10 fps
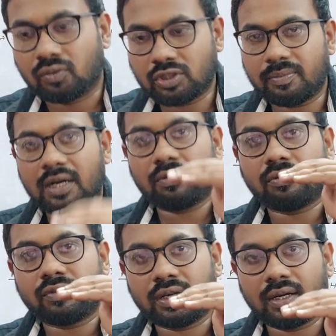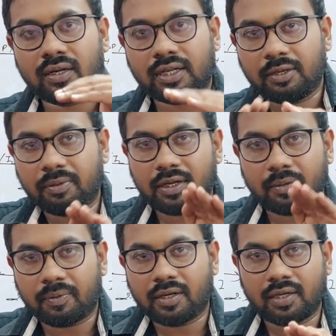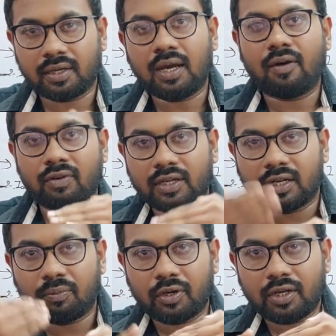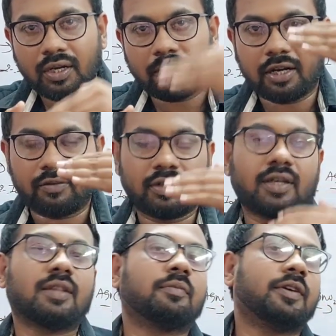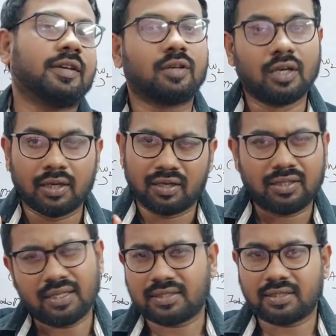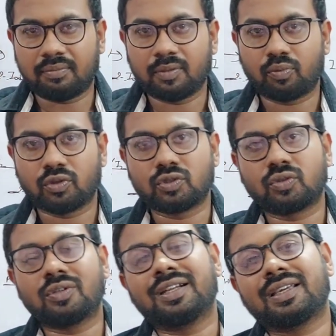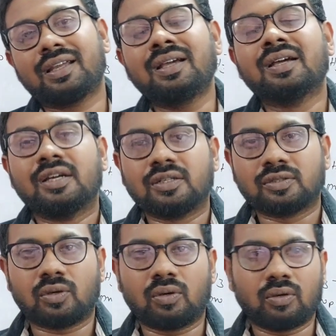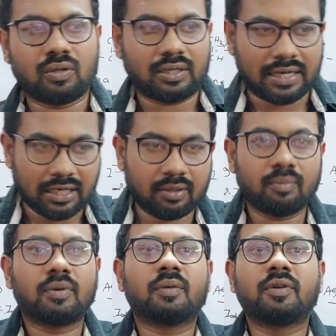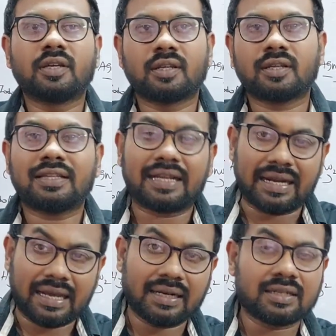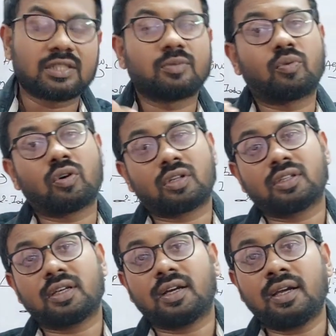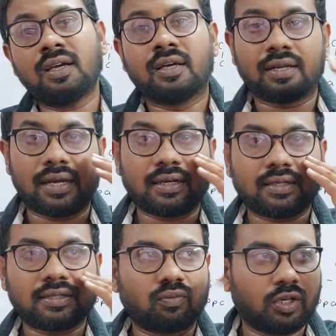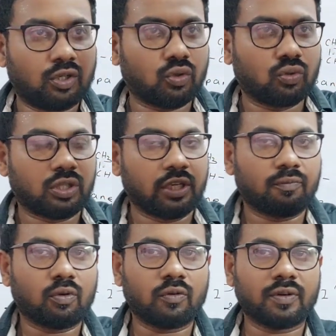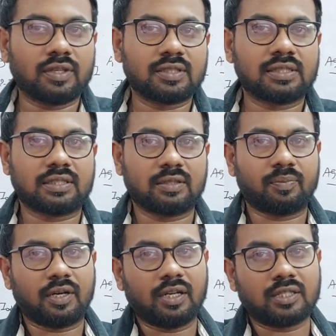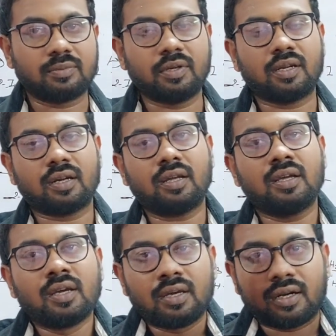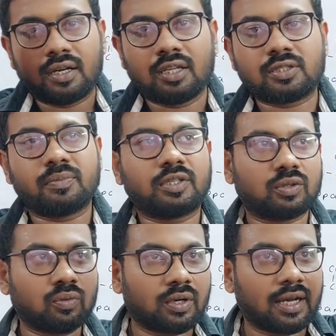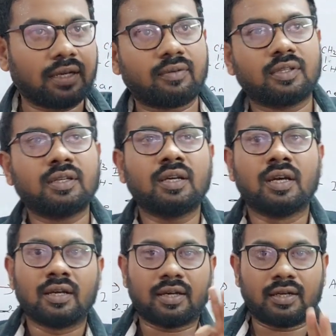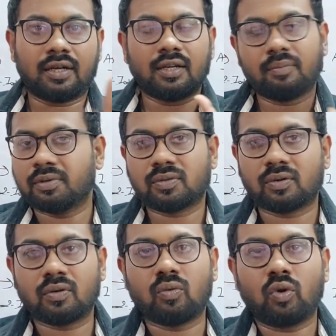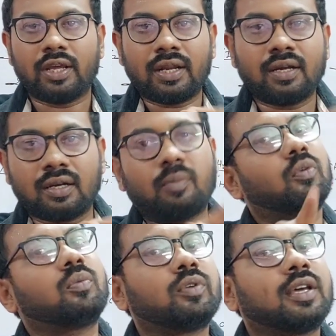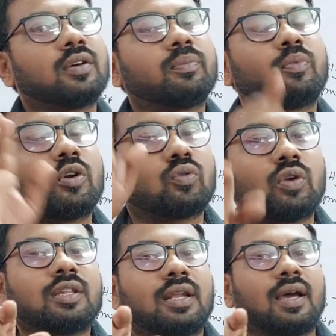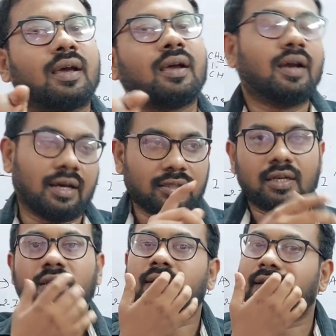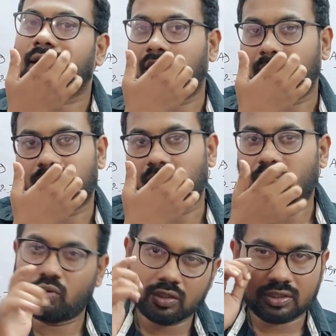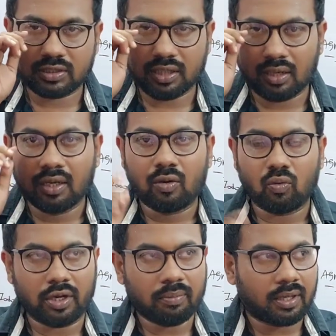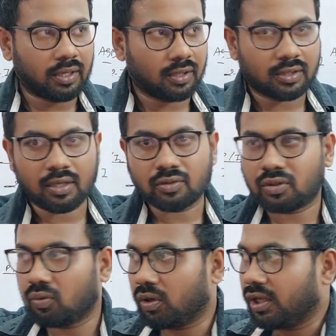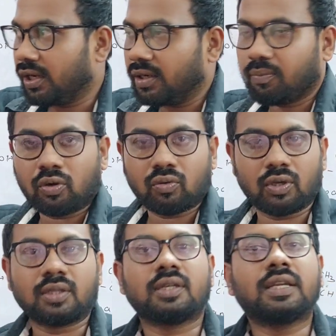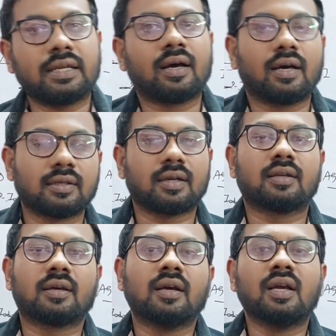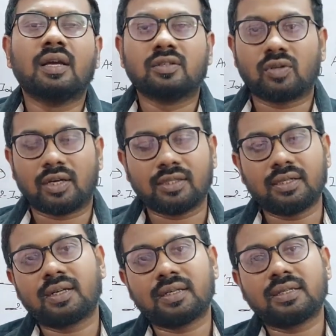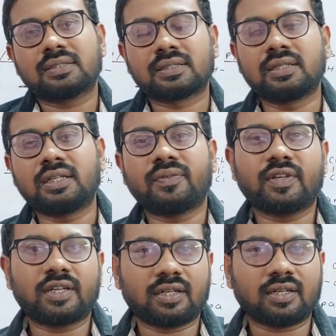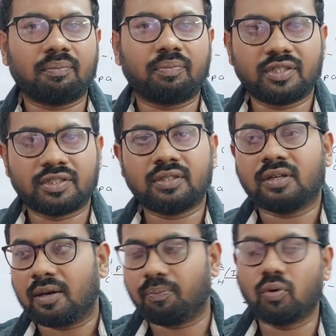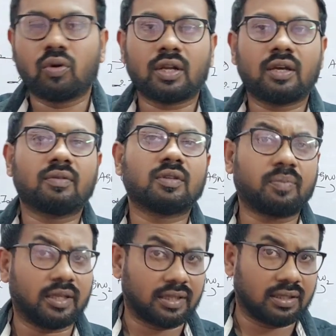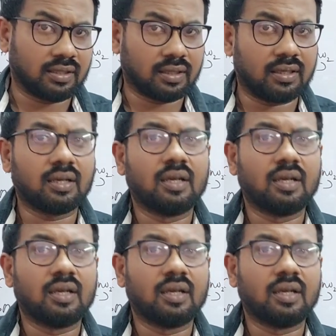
கொஞ்சம் மேலே வருவேன் டை பிரேக்கர் பண்ணிட்டாங்க அவர் கீழே போயிட்டார் நான் மேலே வந்துட்டேன் அந்த மாதிரி இந்த எக்ஸாம்பிளுக்கு புரிஞ்சிருக்கும்னு நினைக்கிறேன் ஸோ ரேண்டம் நம்பர் அப்படிங்கிறது அந்த ரேங்க் லிஸ்ட் போடுறதுக்காக ரேங்க் லிஸ்ட்டில் ஒன் டூ த்ரீ ஃபோர் ஃபைவ் சிக்ஸ்லேருந்து இப்போ ரெண்டு லட்சம் பேர் இருக்காங்கன்னா ரெண்டு லட்சம் பேத்துக்கும் ரேங்க் வந்து கரெக்டான நம்பர்ஸ் வரணும் ஒரே ரேங்க்கெல்லாம் போட முடியாது இல்லை அதுக்காக தான் இந்த ரேண்டம் நம்பர் புரிஞ்சுதுங்களா ஒரே மார்க் எடுத்துட்டாங்கன்னு சொல்லி ஒரே ரேங்க் போடக்கூடாது இல்லைங்களா அதுக்காக தான் ஸோ அதனால் சர்டிஃபிகேட் கம்ப்ளீஷன் அப்லோடெல்லாம் வந்து பார்த்திங்கன்னா